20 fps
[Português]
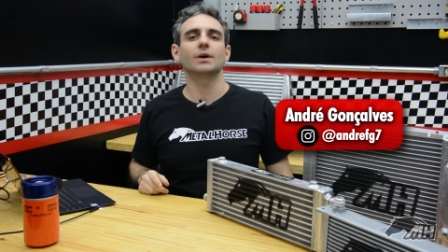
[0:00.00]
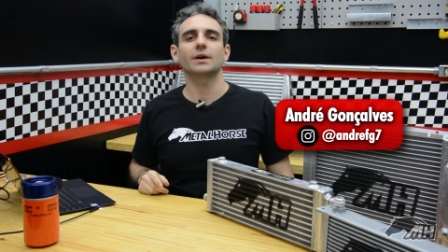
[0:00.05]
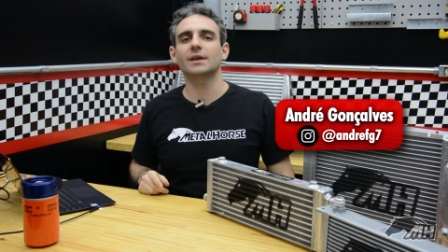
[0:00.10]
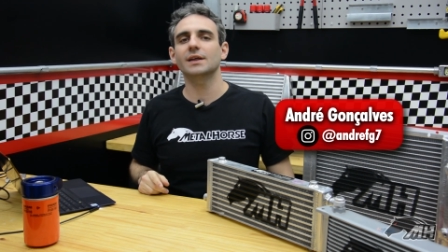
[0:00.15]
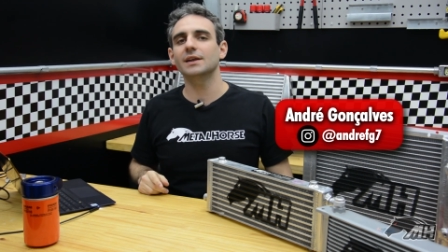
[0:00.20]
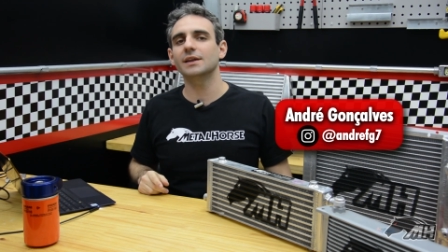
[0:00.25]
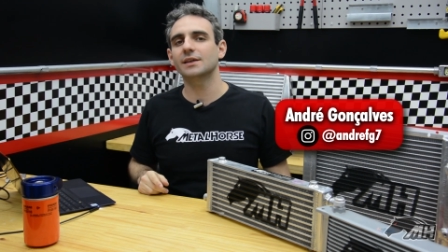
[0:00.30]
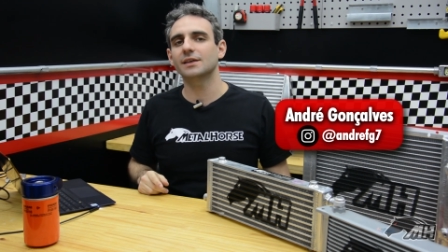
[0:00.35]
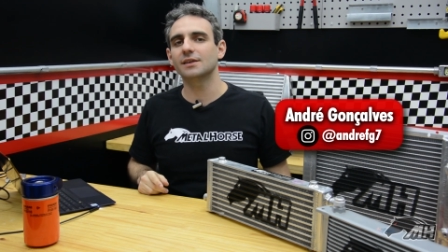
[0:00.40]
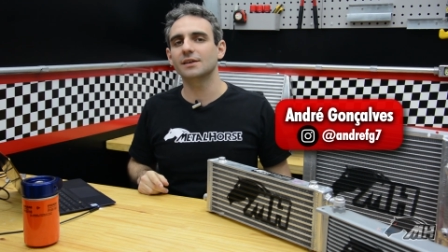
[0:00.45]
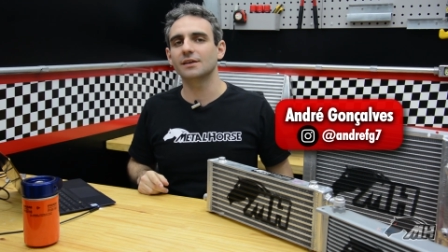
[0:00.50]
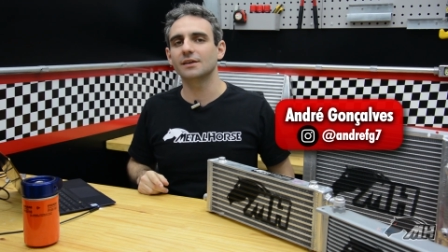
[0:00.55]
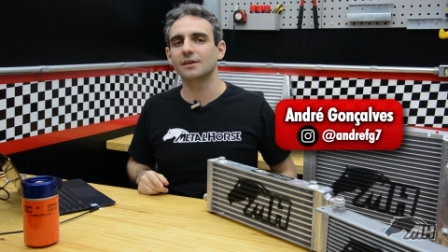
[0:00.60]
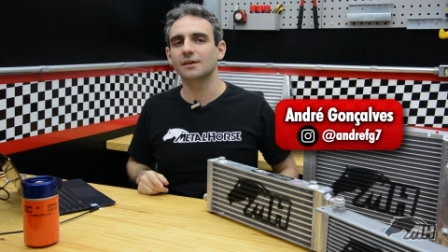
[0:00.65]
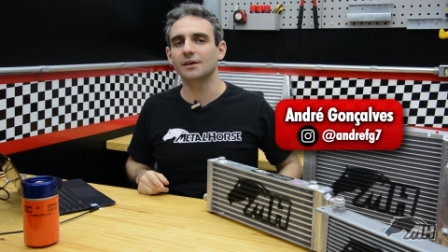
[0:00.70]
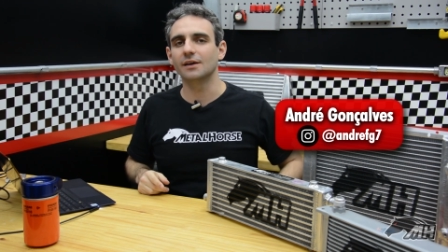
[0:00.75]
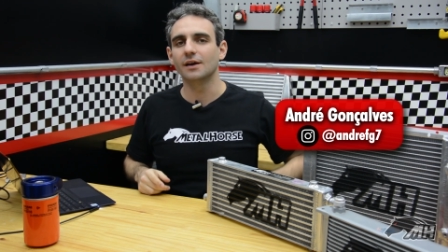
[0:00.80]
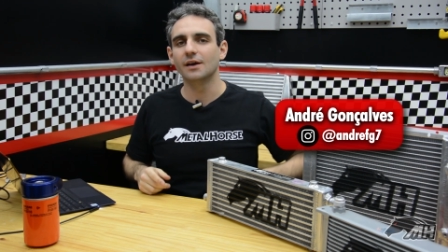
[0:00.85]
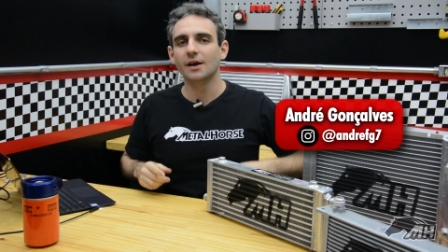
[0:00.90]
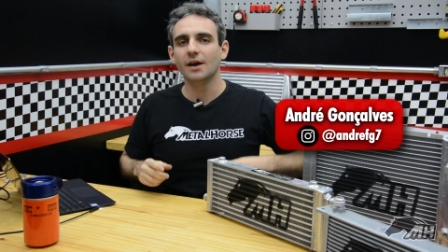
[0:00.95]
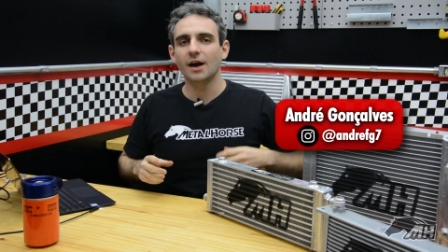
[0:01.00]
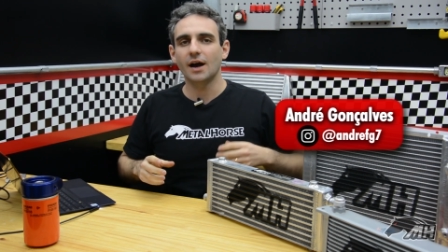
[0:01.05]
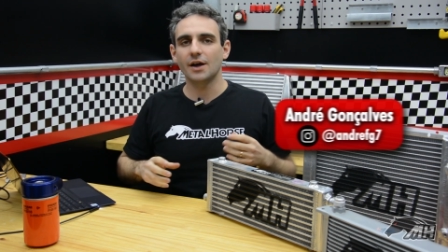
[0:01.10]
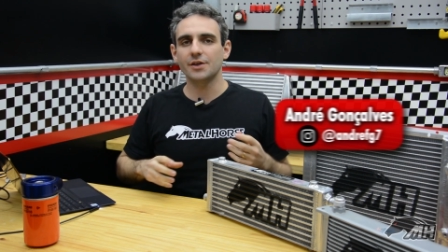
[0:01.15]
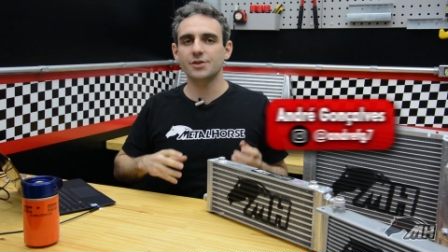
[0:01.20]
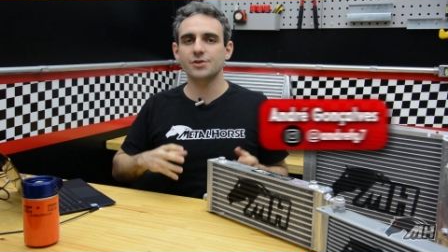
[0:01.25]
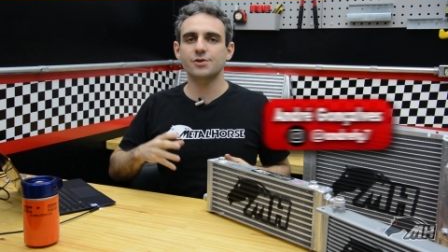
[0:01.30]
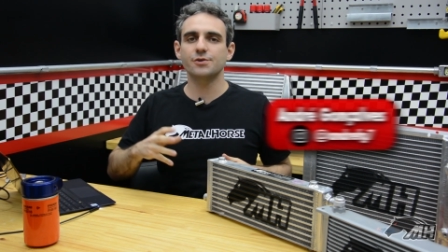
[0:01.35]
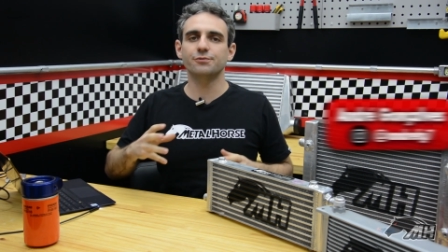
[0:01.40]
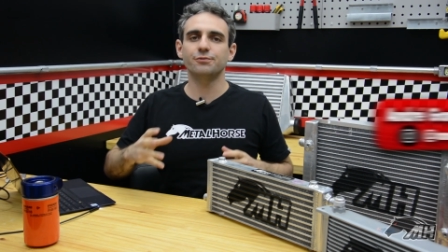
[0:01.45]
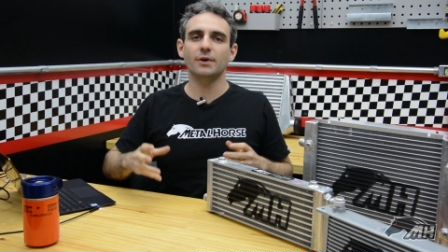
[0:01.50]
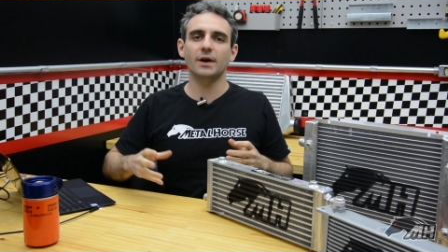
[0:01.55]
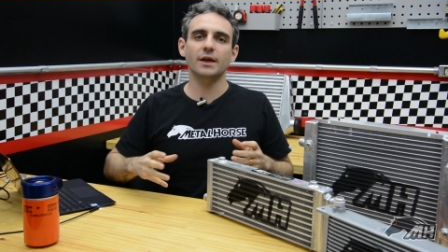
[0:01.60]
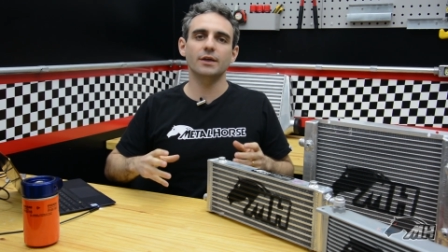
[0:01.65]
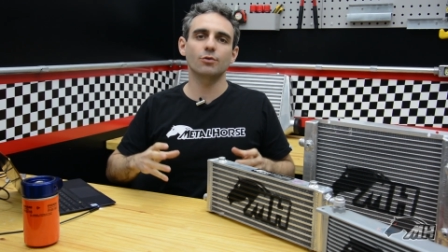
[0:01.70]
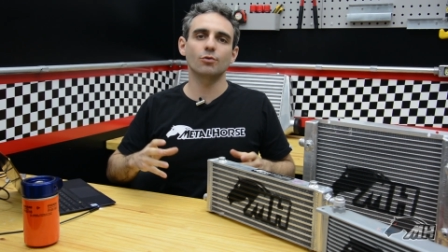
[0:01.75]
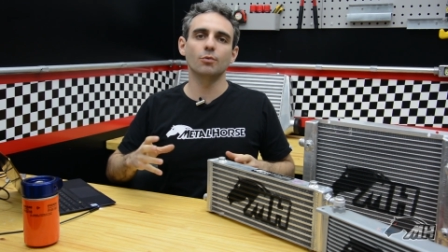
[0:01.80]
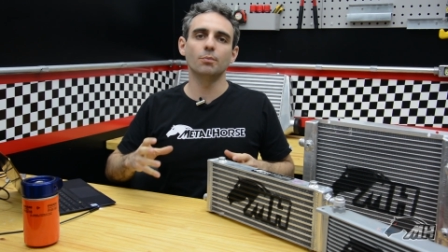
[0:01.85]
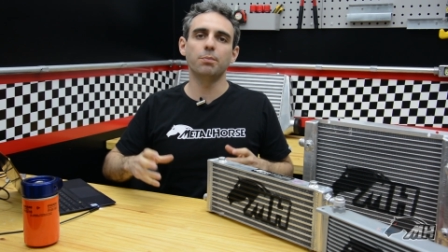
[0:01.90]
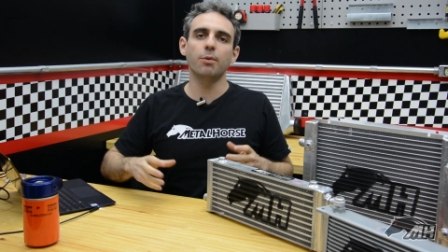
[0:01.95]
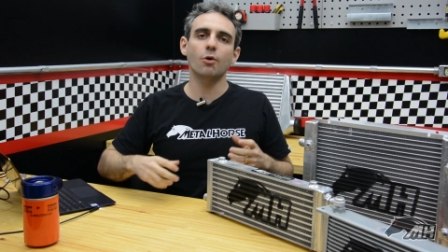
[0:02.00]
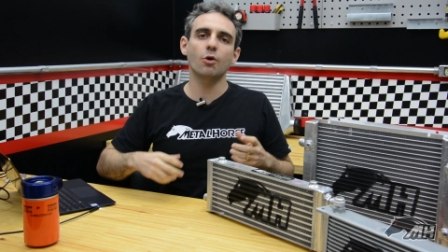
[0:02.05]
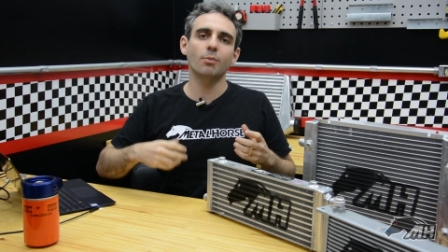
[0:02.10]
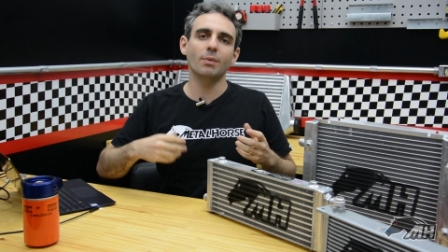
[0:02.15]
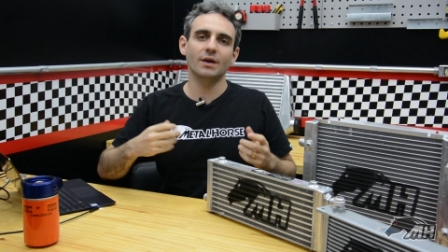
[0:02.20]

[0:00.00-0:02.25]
aquele que a gente faz um pouco